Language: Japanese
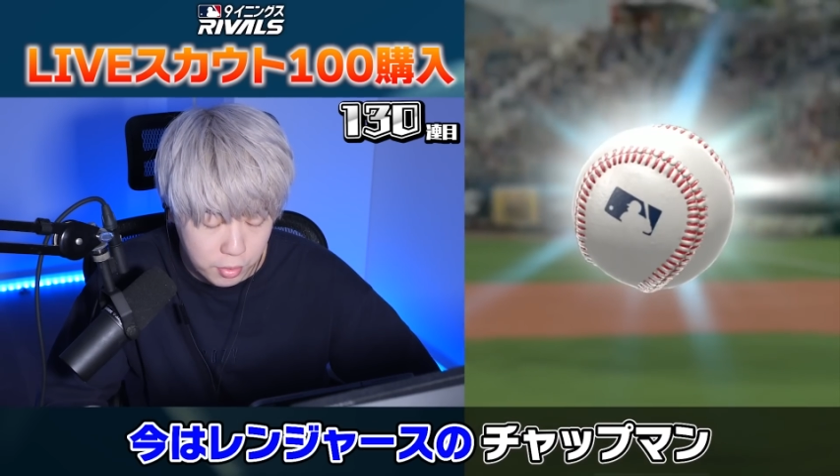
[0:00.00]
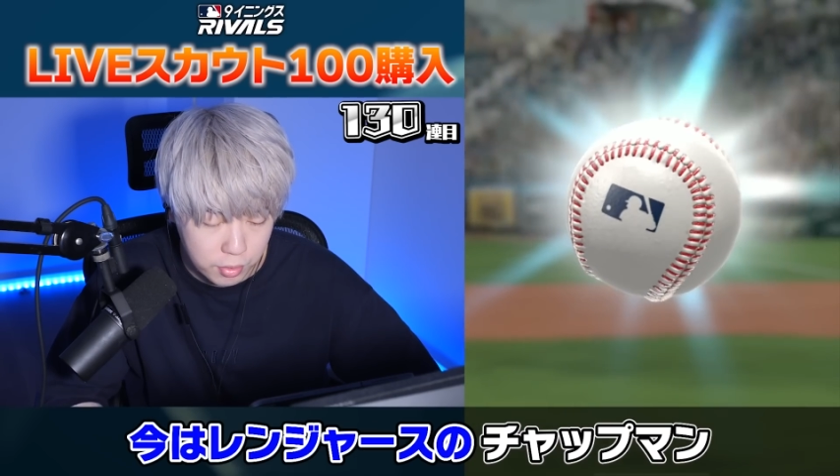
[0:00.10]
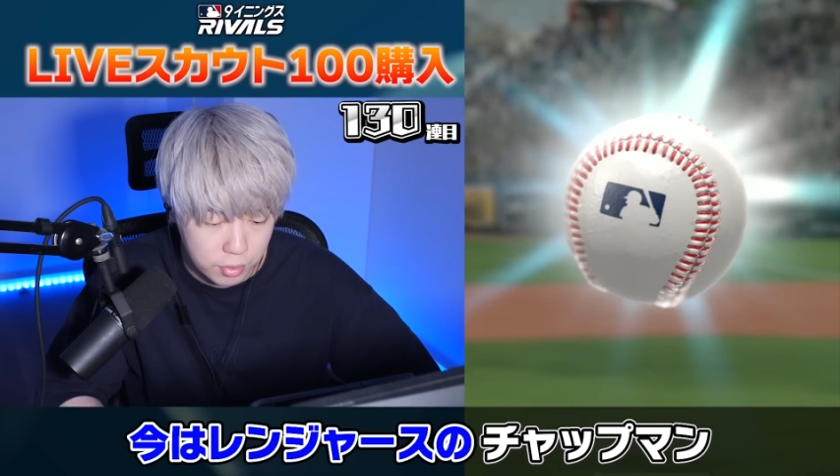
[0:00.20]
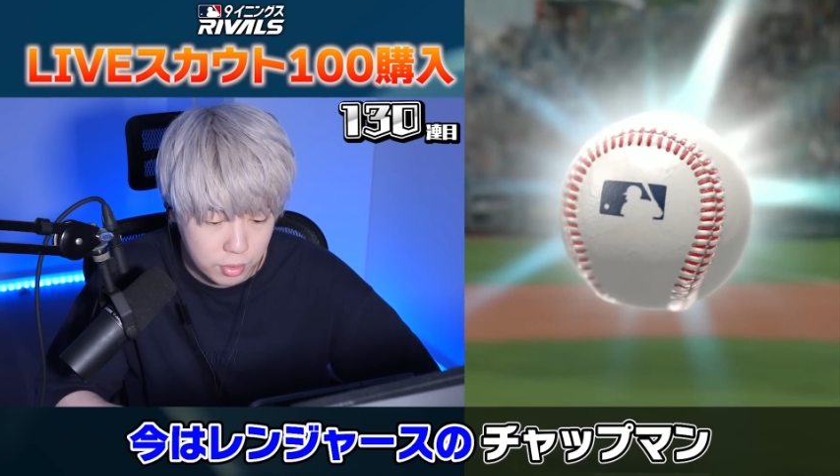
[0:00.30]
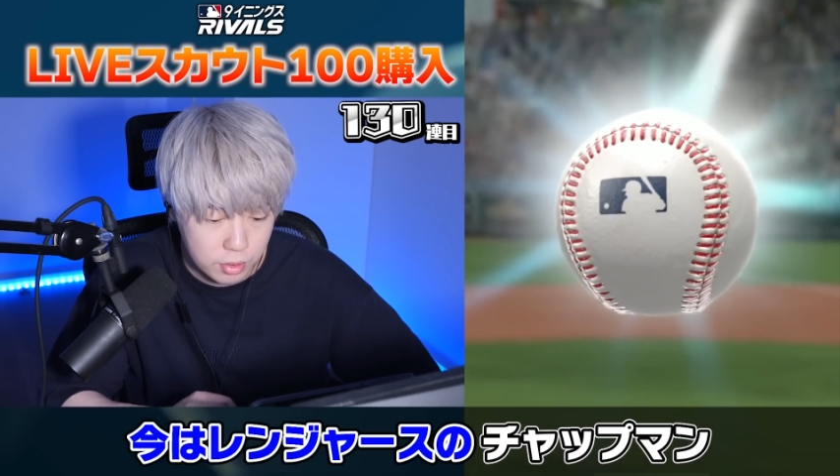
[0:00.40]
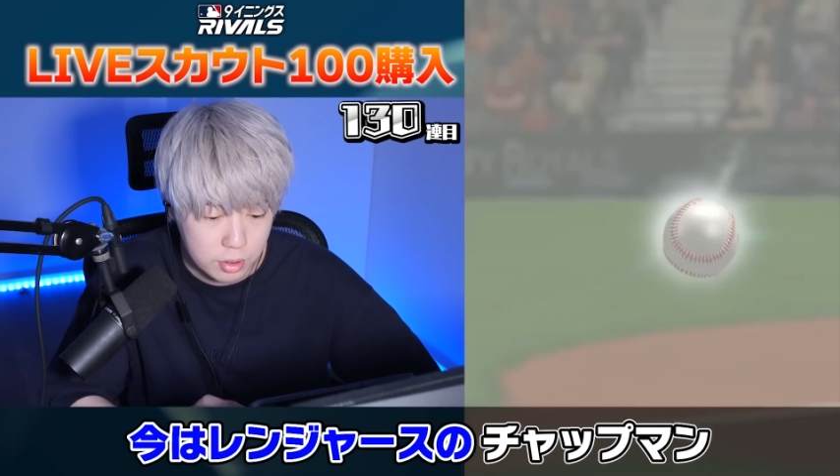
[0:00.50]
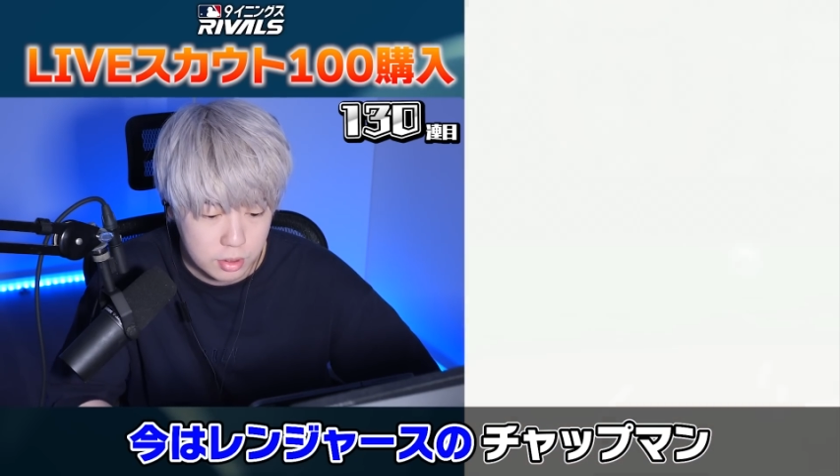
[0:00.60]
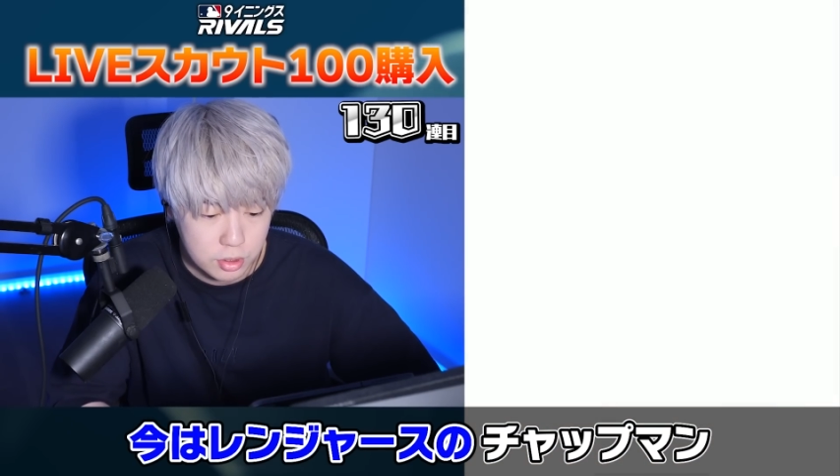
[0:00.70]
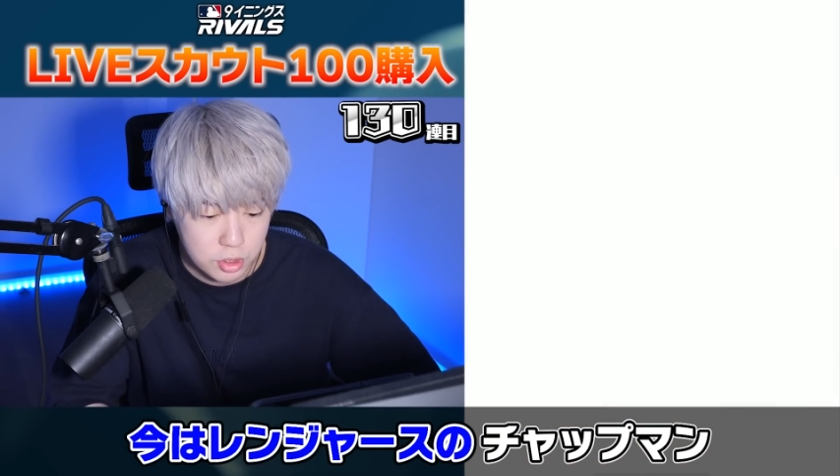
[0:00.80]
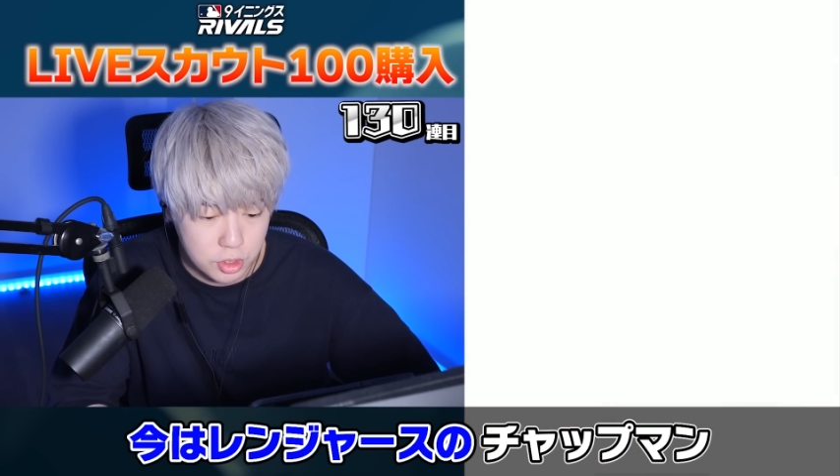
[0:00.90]
や
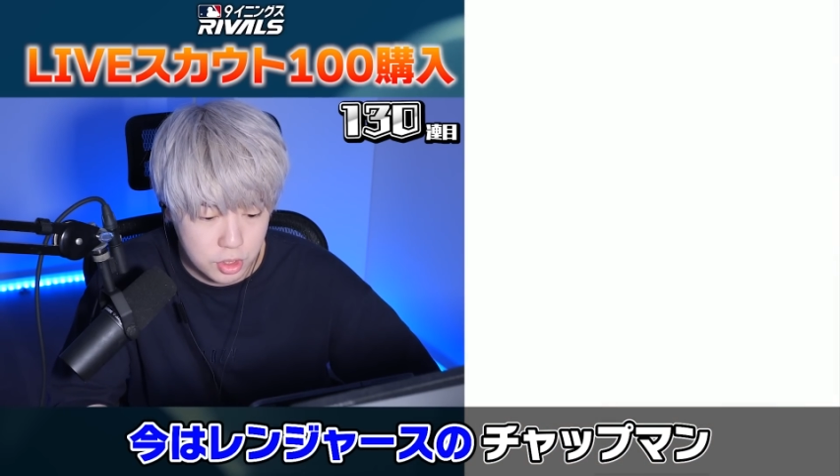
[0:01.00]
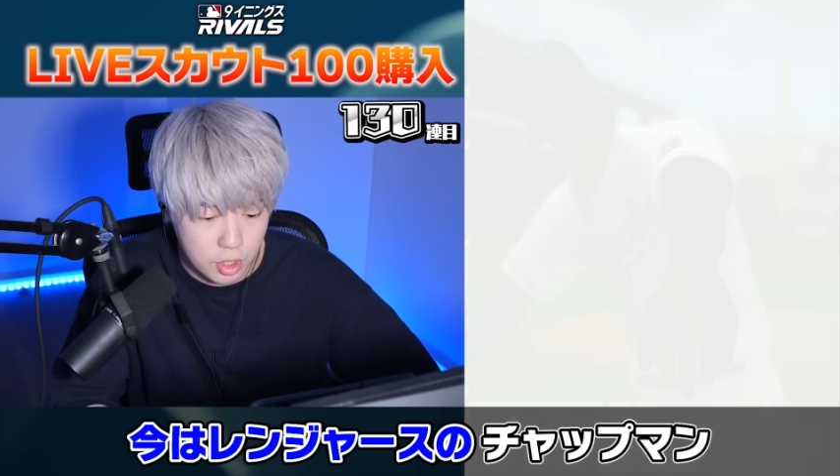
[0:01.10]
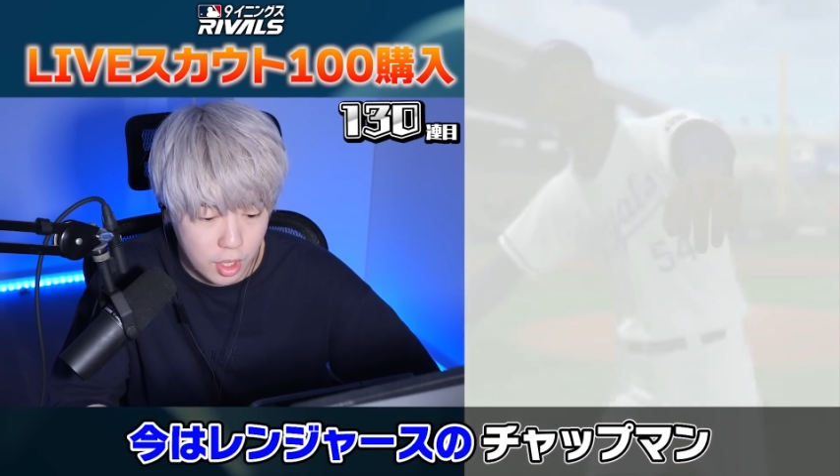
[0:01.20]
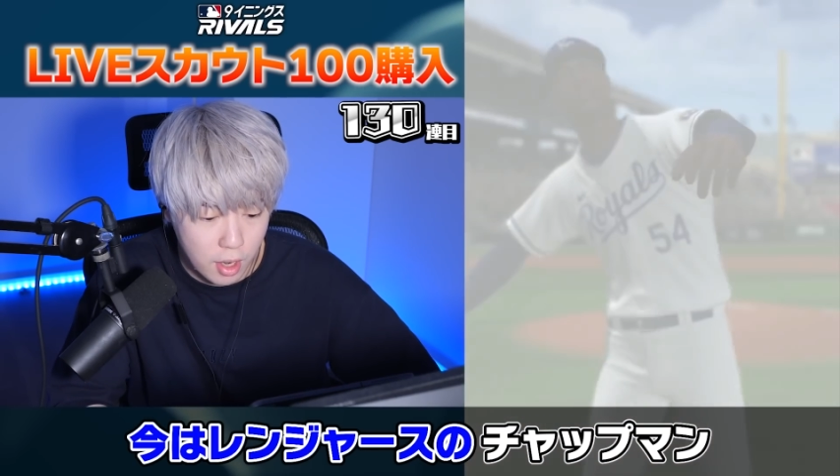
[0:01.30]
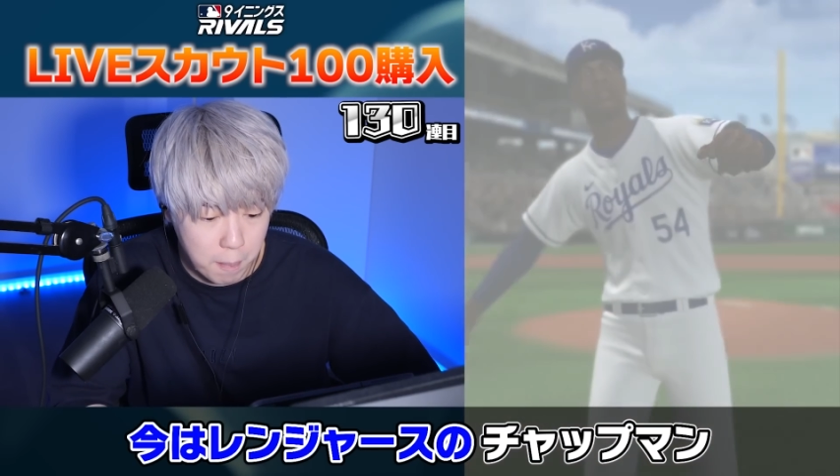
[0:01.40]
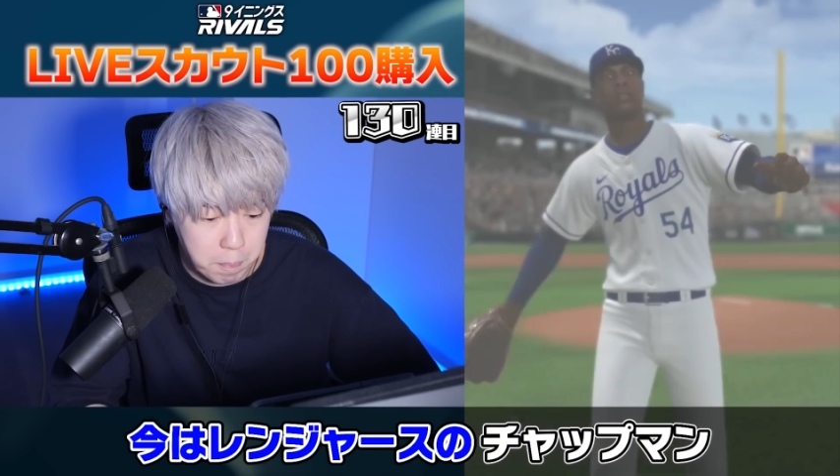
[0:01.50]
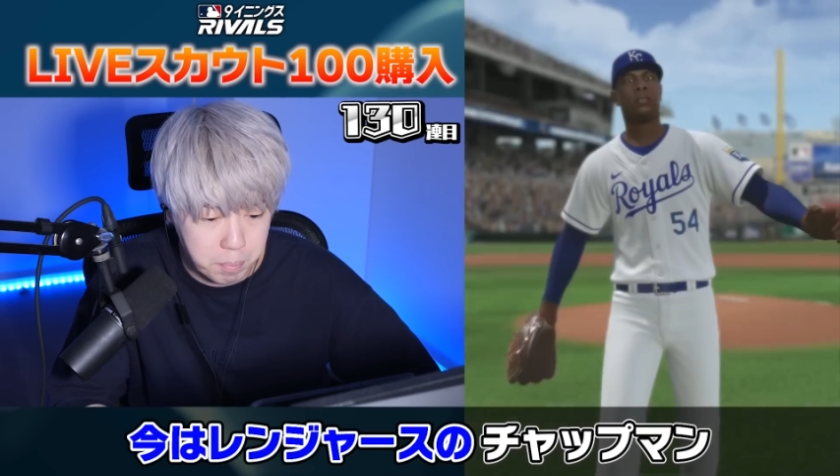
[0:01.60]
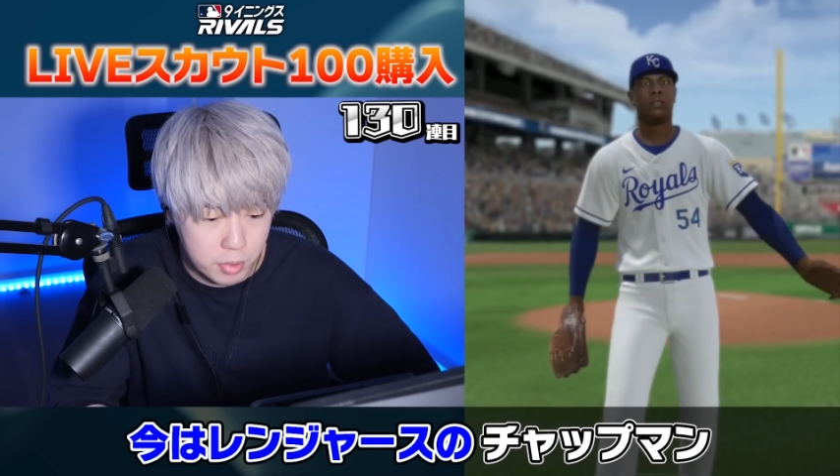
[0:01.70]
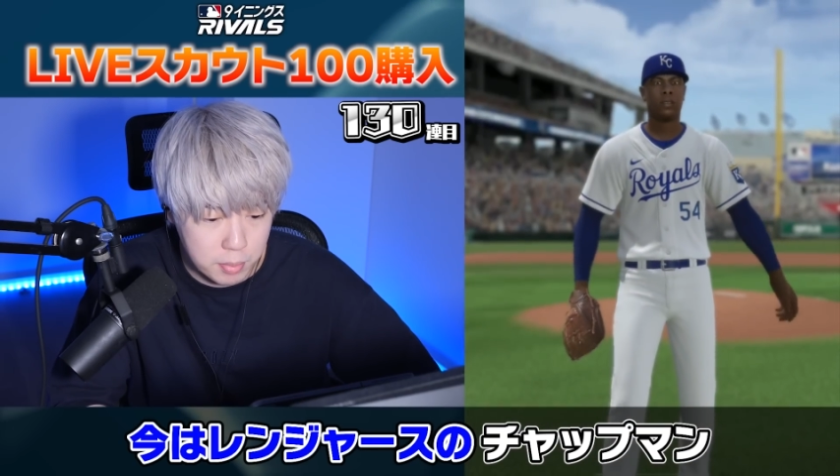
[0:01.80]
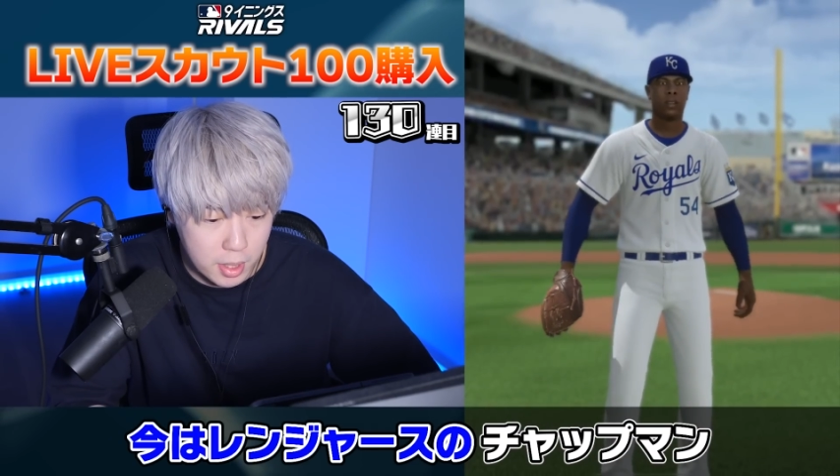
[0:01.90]
チャップ